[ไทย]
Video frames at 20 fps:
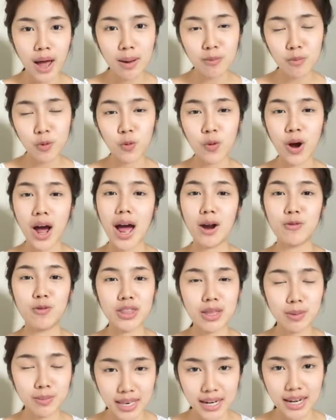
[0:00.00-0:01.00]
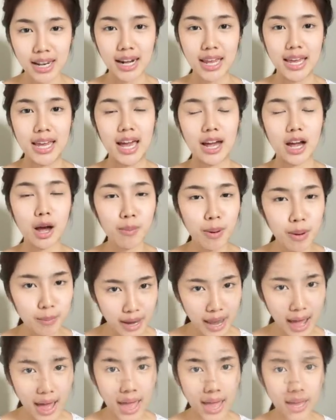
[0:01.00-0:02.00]
ห้าหมู่ขาดวิตามินอะไรเงี้ยก็เป็นไป
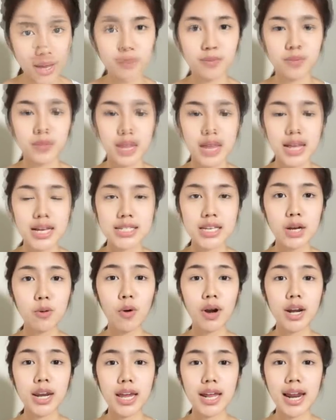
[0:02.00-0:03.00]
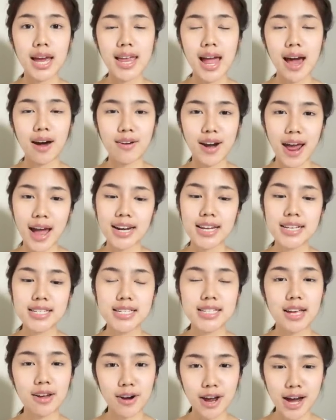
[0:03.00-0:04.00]
ได้ซึ่งวันนี้เนี่ย อย่างแรกที่ชี
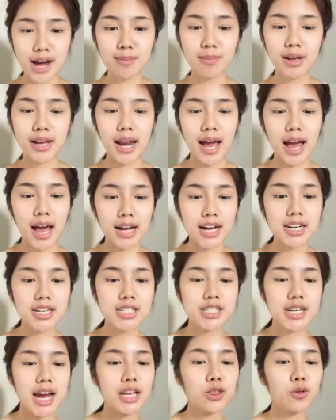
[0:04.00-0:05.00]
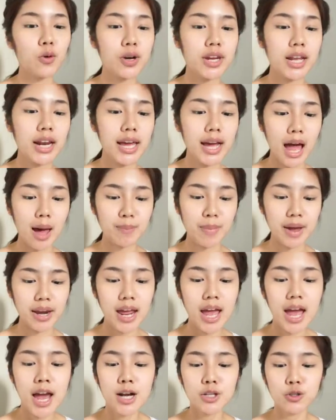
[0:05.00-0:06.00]
จะเริ่มเลยนะคะ ก็คือใช้ตัวนี้เลยค่ะ เป็น
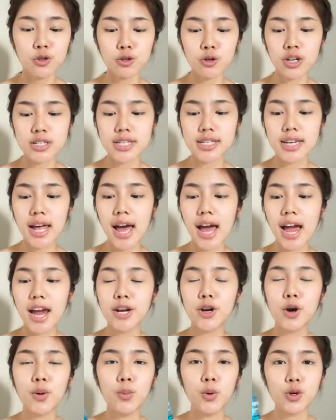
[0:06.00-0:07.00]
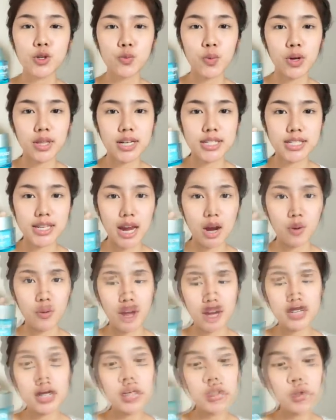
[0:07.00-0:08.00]
Neutrogena Hydro Boost Water Gel นะ
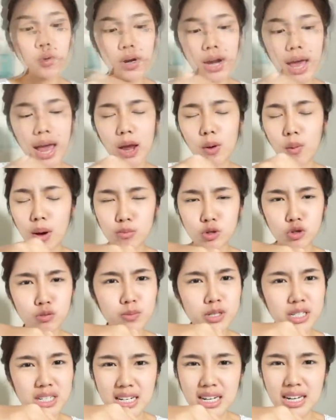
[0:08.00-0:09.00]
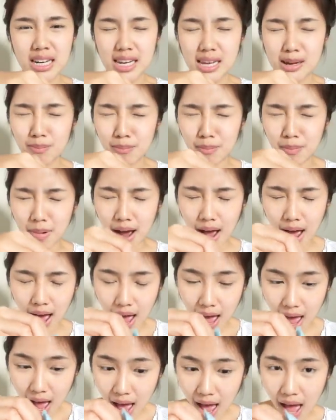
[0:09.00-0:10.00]
คะคือตัวนี้ให้ความชุ่มชื่นดี
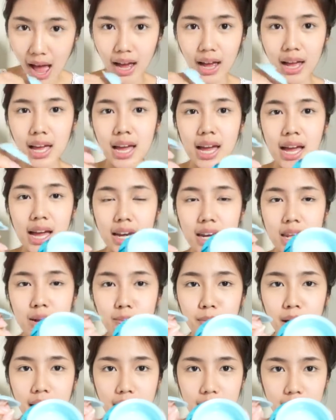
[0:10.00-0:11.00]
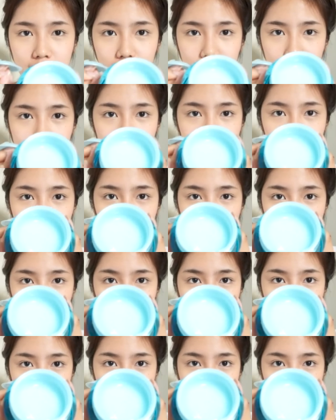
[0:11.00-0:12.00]
มาก ดีมากนะคะ
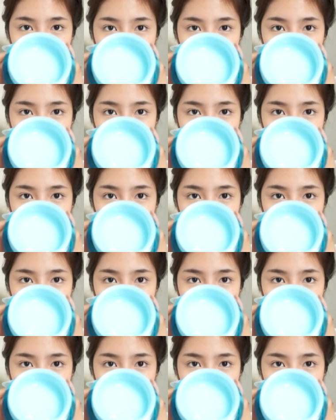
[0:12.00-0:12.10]
นี่